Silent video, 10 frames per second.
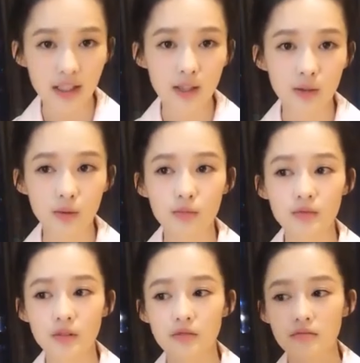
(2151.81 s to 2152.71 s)
就挺
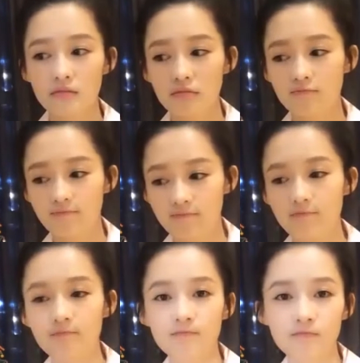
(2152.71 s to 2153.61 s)
感动的。
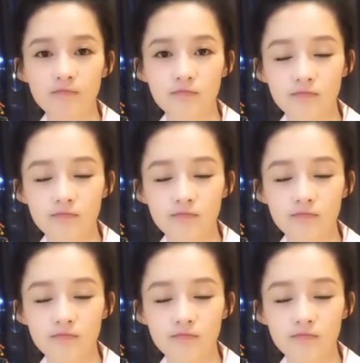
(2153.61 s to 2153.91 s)
嗯，